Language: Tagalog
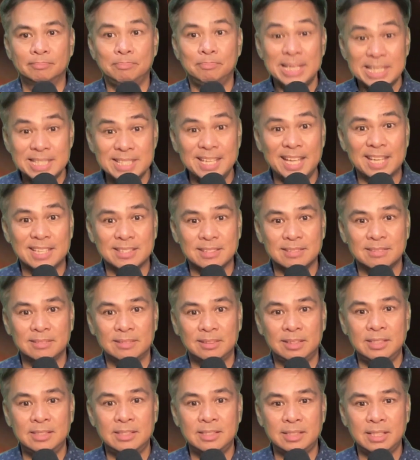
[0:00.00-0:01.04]
business
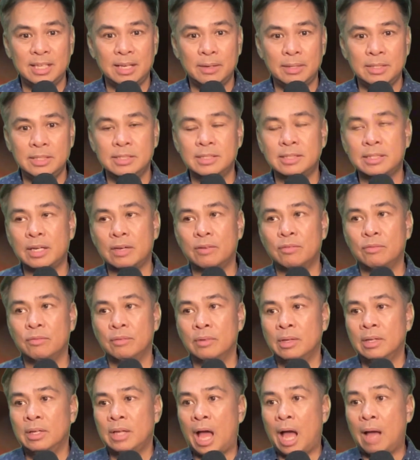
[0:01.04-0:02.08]
instead instead of
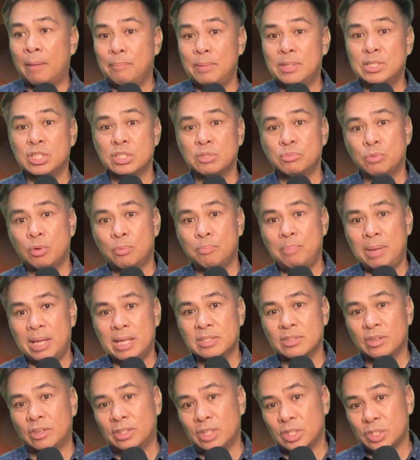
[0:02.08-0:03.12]
ang business mo
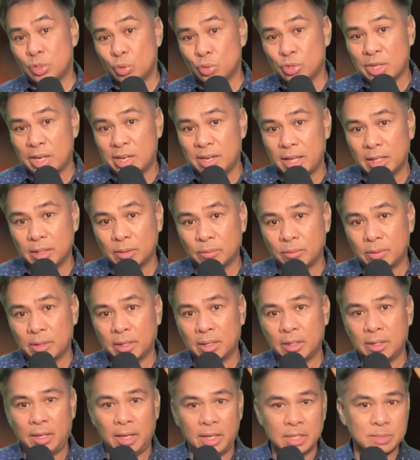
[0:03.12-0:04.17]
based on the social network
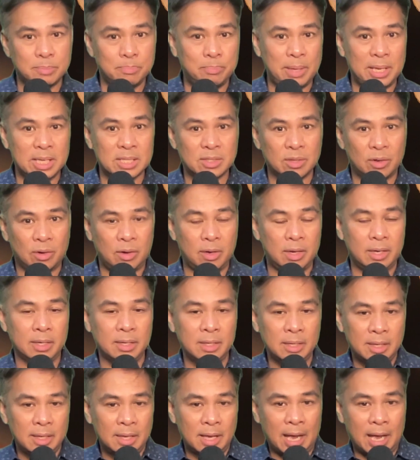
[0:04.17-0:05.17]
it's based on